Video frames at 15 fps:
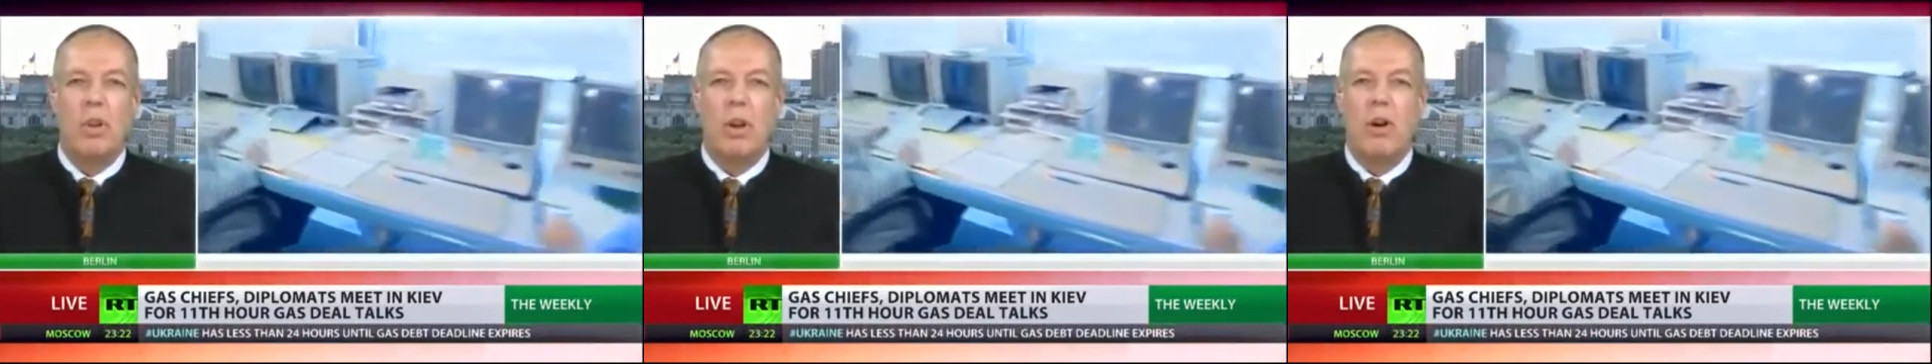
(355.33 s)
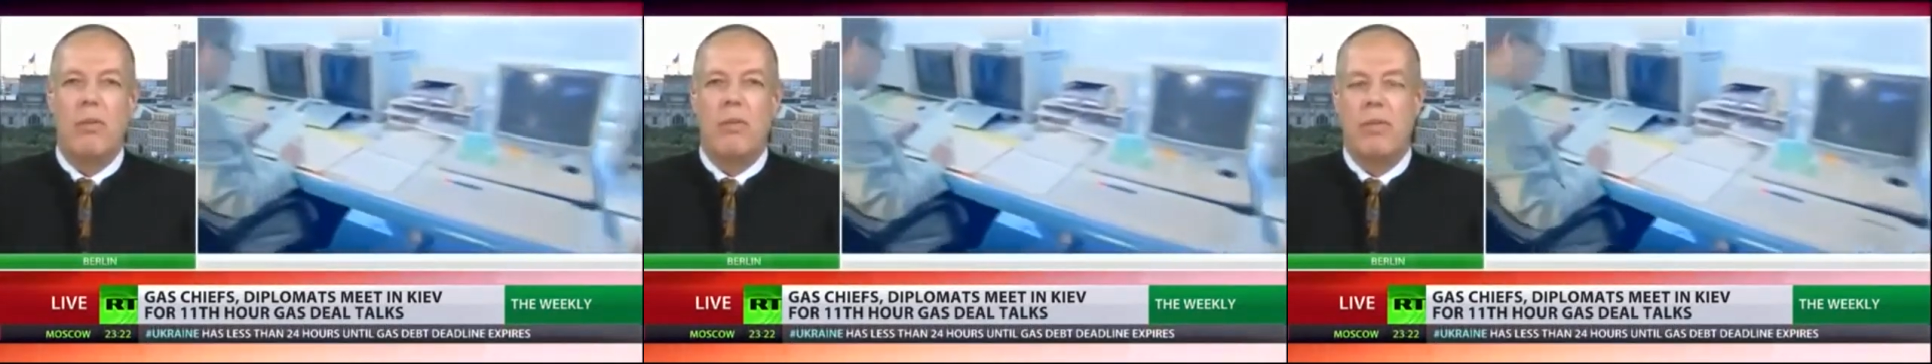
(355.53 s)

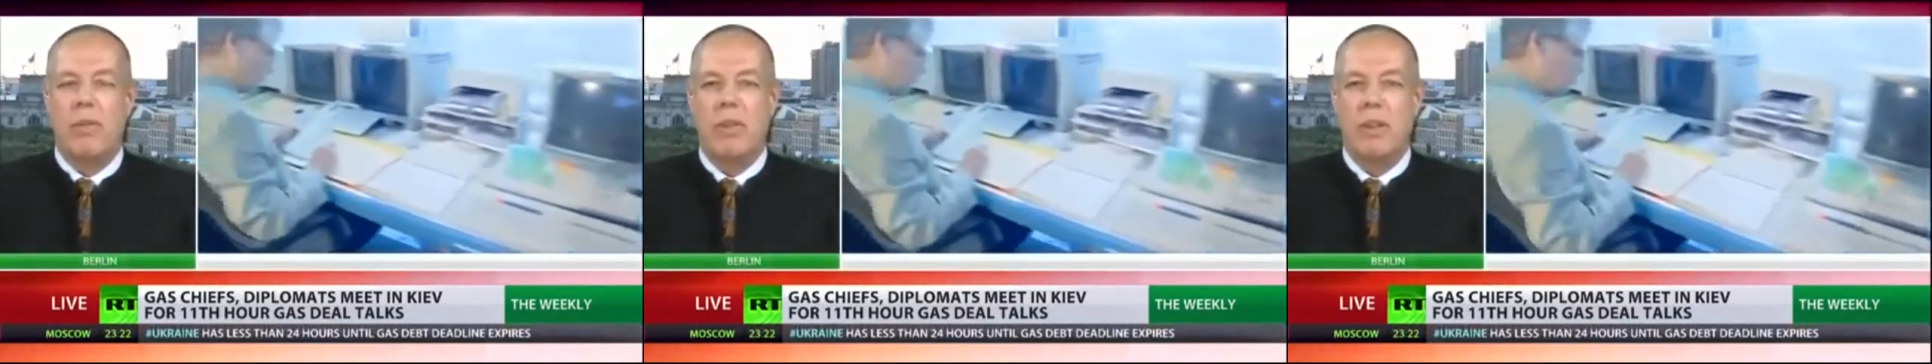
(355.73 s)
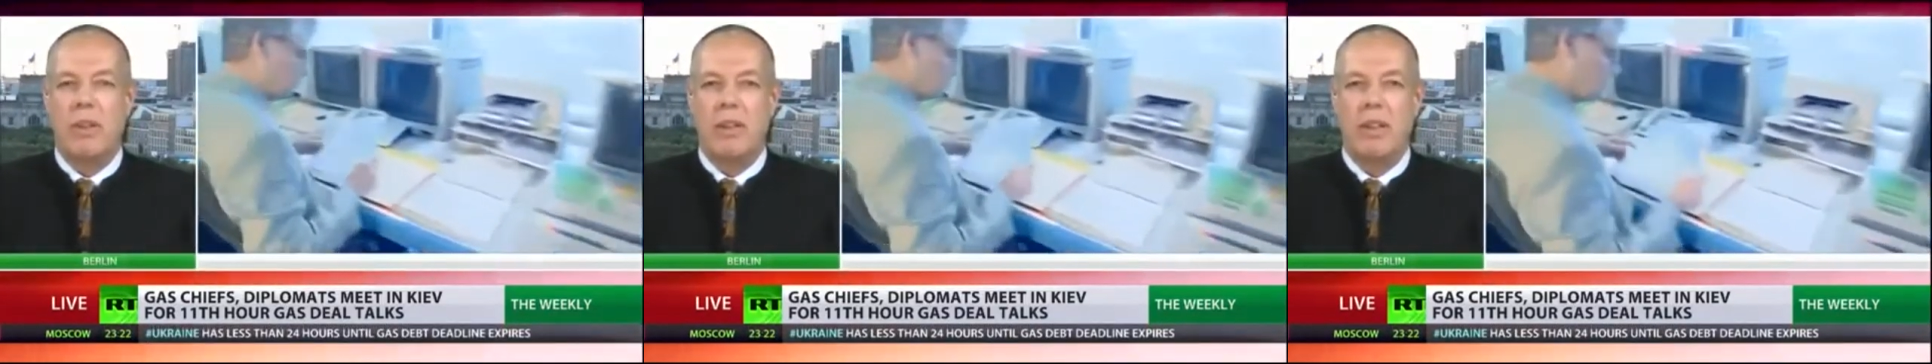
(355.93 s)
of
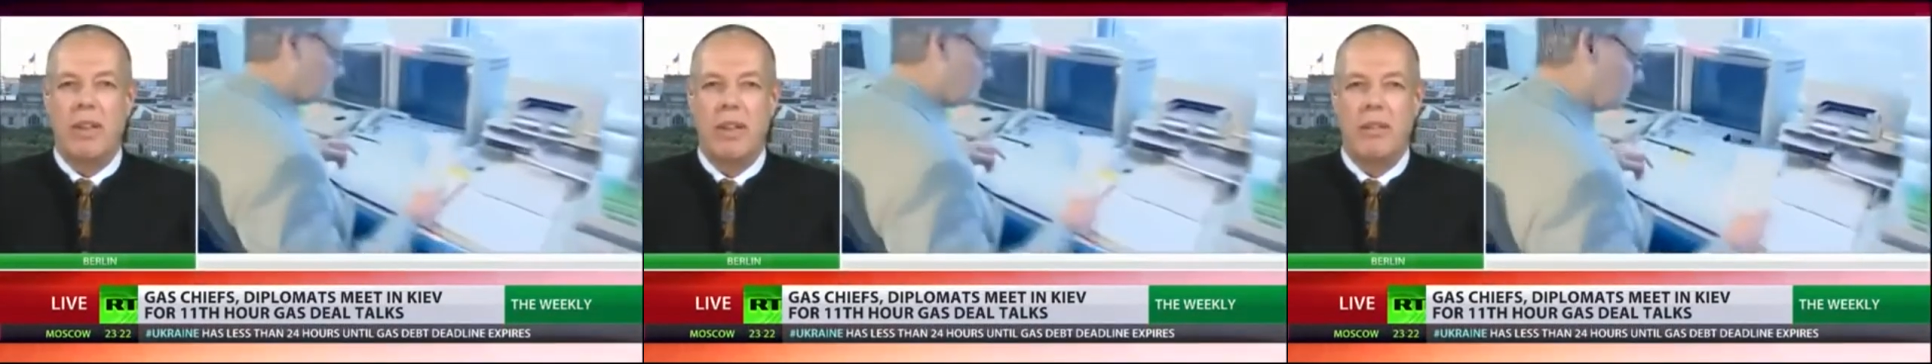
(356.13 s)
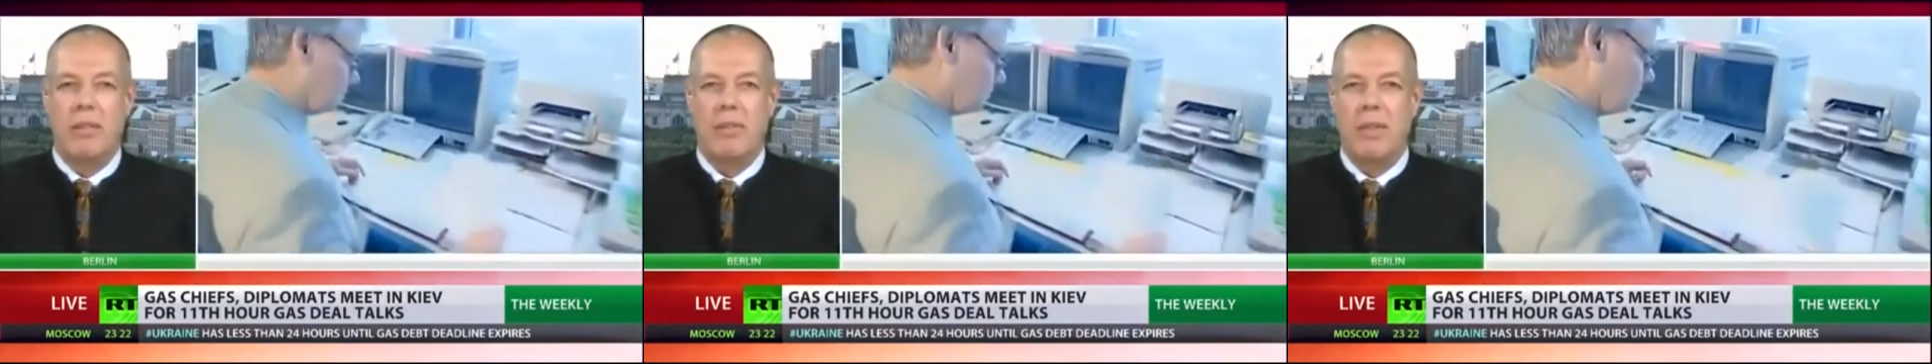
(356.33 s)
the
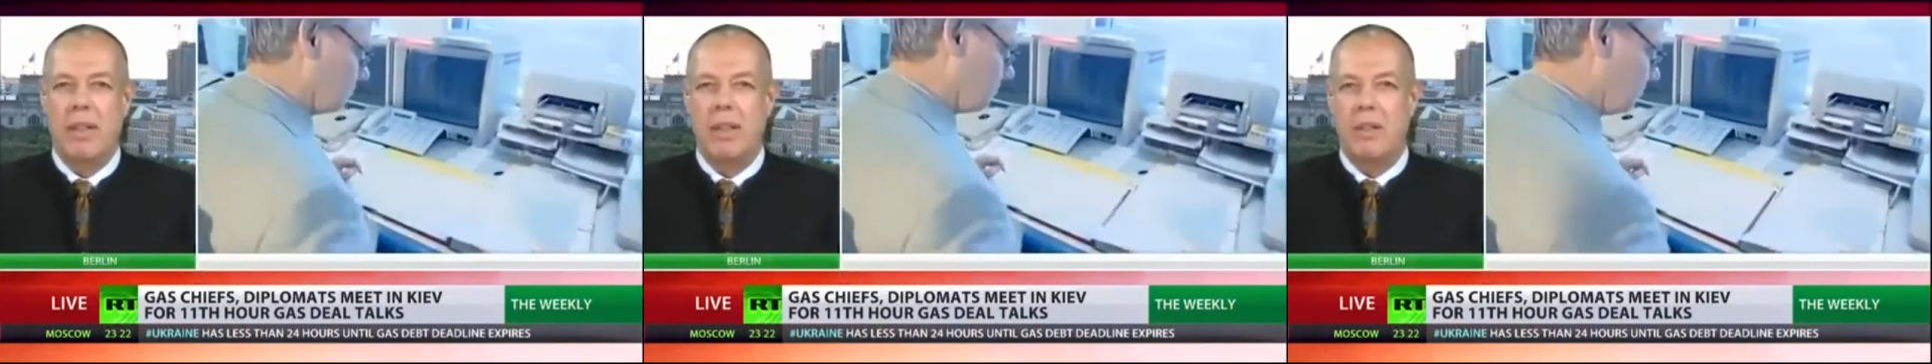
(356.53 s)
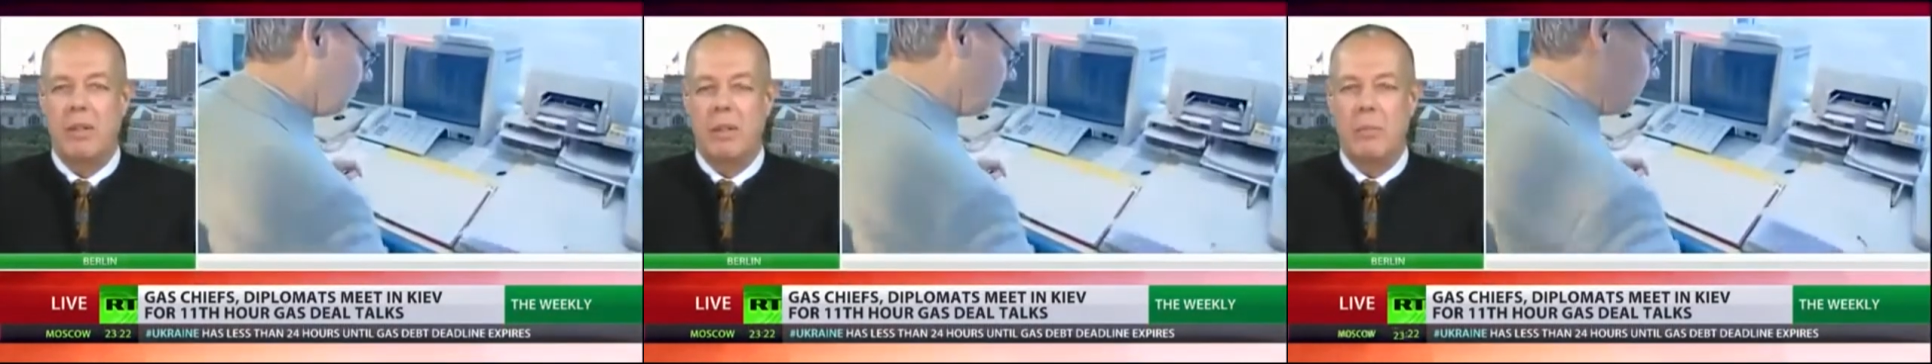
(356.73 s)
Kiev
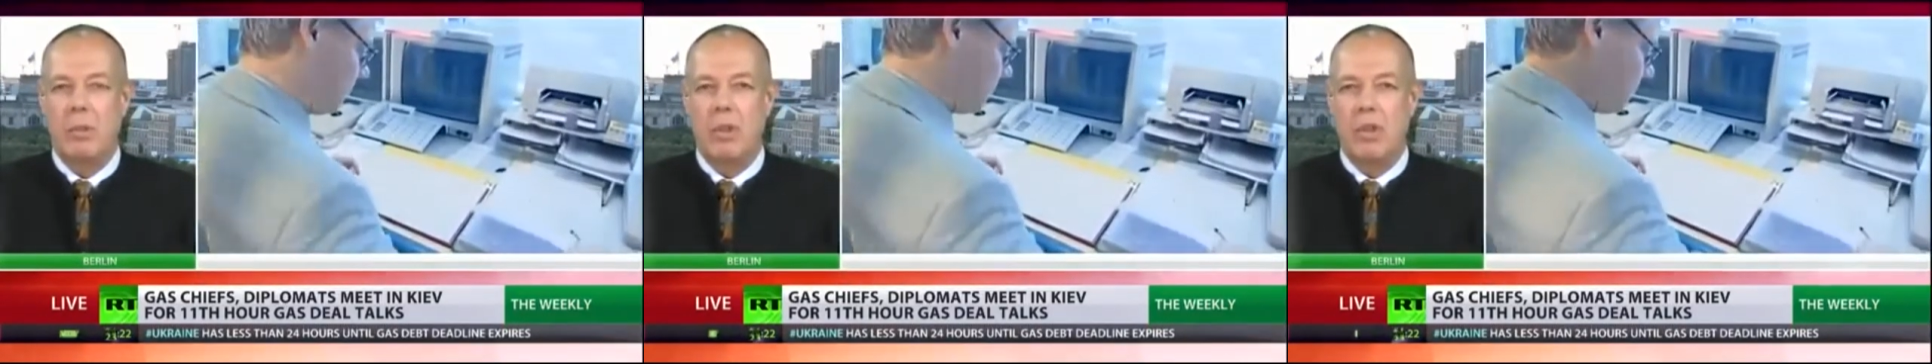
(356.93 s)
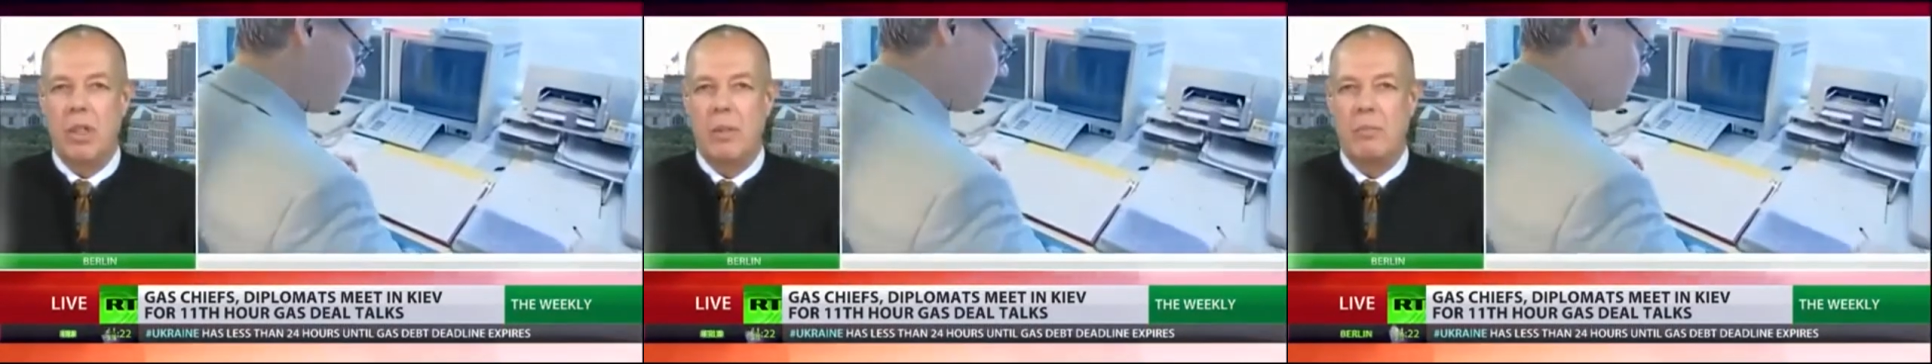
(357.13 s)
interim regime.